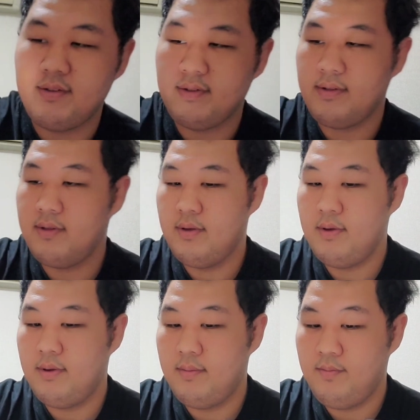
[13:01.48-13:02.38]
瀬。
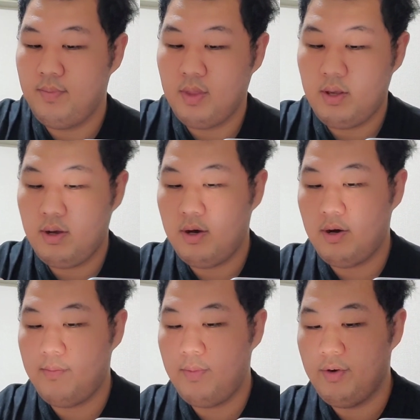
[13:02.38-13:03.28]

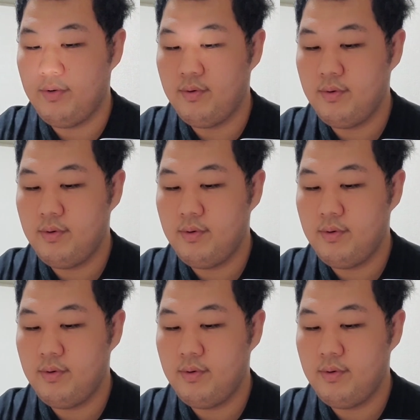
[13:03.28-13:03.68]
あ、ミュウ。